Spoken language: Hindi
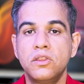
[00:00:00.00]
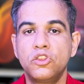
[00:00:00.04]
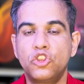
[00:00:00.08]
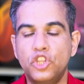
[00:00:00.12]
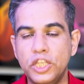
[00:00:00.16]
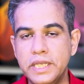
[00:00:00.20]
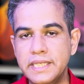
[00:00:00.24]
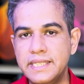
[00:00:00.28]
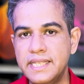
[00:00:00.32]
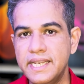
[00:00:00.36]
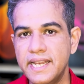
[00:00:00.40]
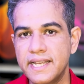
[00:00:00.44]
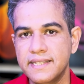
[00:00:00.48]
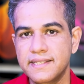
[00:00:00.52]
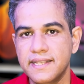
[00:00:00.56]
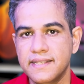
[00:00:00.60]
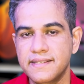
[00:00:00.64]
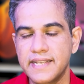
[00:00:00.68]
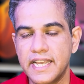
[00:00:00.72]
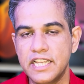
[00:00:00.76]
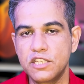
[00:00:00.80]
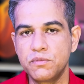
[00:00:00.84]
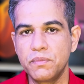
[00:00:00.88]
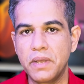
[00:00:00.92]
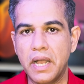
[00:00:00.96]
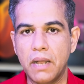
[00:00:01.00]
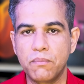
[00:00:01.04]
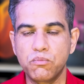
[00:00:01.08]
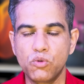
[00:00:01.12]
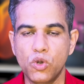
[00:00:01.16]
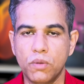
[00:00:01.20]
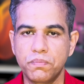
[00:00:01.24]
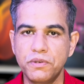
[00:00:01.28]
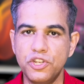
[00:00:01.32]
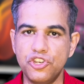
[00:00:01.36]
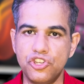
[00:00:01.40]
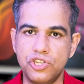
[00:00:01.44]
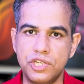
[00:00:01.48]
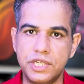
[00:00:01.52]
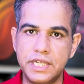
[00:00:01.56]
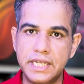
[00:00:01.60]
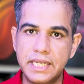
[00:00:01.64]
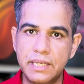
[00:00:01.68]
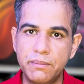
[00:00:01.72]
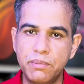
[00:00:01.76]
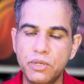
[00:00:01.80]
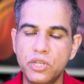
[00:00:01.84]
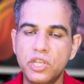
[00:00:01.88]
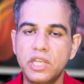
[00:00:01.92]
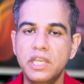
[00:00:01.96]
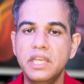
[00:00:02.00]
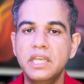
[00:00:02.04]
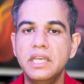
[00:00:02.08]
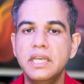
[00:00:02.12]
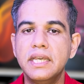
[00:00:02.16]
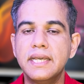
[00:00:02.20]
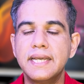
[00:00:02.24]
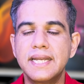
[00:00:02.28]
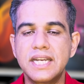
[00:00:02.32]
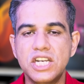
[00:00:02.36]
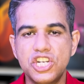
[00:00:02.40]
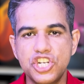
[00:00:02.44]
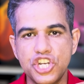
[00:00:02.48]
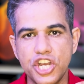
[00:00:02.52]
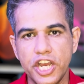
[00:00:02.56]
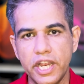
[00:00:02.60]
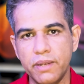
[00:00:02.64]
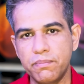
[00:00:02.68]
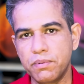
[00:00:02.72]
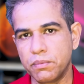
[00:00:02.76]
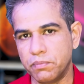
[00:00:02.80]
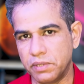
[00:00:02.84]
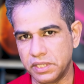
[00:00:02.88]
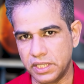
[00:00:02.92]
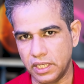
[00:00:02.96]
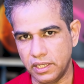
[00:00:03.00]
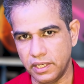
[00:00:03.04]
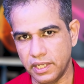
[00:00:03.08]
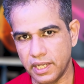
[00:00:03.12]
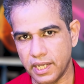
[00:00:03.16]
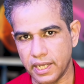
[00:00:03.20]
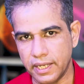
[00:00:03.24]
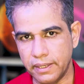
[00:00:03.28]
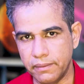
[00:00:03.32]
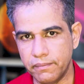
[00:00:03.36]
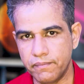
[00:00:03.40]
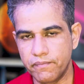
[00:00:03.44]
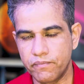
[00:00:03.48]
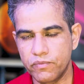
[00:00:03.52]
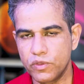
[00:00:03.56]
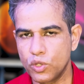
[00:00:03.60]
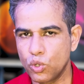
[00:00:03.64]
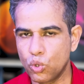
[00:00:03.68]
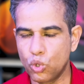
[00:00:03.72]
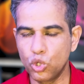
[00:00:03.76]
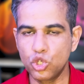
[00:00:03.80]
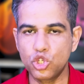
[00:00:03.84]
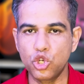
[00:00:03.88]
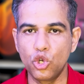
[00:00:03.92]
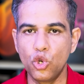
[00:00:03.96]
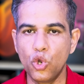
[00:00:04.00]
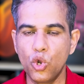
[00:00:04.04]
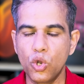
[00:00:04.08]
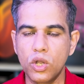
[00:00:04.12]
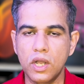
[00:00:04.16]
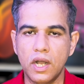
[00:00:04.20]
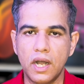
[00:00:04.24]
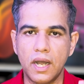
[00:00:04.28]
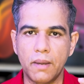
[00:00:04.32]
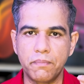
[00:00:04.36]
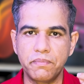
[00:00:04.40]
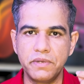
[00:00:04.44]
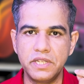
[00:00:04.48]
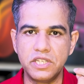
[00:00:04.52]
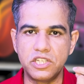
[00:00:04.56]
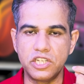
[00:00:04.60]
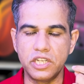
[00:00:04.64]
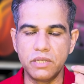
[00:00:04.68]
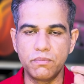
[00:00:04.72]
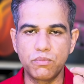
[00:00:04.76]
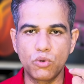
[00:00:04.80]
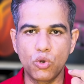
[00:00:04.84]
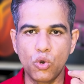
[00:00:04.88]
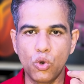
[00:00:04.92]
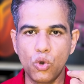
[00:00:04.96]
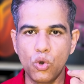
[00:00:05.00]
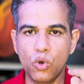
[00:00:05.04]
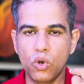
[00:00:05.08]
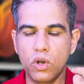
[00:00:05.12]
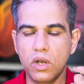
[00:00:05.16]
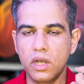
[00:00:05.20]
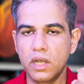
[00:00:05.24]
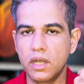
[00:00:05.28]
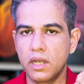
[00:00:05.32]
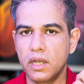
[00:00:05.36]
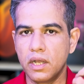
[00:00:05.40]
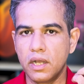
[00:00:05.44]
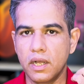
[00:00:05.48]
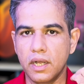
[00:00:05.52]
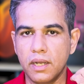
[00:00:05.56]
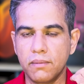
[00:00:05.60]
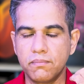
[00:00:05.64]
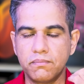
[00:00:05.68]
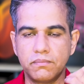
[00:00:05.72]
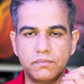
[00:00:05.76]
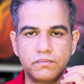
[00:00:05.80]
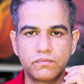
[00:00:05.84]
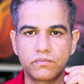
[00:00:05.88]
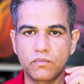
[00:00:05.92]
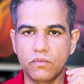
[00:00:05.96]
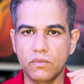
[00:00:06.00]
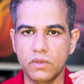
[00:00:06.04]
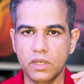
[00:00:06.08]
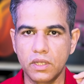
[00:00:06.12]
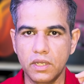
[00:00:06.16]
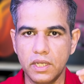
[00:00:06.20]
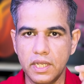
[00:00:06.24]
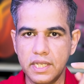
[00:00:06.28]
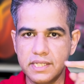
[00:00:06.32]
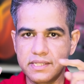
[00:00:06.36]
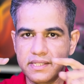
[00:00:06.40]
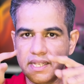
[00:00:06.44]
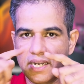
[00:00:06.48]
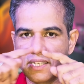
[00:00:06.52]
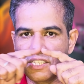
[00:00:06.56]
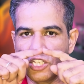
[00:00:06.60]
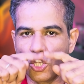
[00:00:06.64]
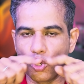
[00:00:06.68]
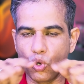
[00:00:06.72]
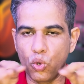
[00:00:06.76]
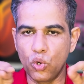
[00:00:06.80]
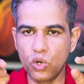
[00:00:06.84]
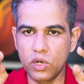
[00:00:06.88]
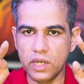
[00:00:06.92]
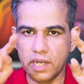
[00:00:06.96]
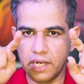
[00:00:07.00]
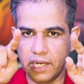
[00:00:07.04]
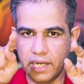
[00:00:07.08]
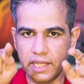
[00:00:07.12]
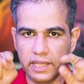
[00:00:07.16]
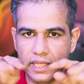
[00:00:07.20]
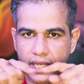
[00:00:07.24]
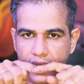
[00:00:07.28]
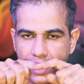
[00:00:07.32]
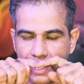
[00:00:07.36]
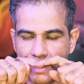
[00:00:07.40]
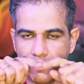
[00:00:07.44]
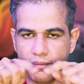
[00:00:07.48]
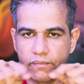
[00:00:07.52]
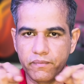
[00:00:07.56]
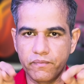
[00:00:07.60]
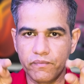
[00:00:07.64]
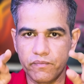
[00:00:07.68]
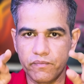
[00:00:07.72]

तीसरी एक्सरसाइज में आपको अपनी जीभ की शेप बदलनी है कुछ लोग अपनी जीभ को इस तरह से रोल कर लेते हैं